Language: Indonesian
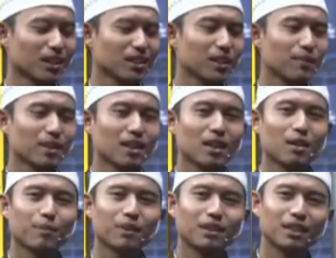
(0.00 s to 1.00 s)
Makanya
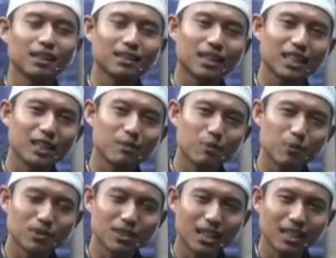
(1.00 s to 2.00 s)
penderita yang
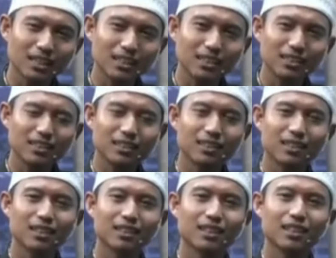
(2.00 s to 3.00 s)
mempunyai
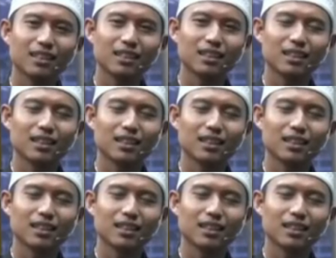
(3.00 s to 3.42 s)
ya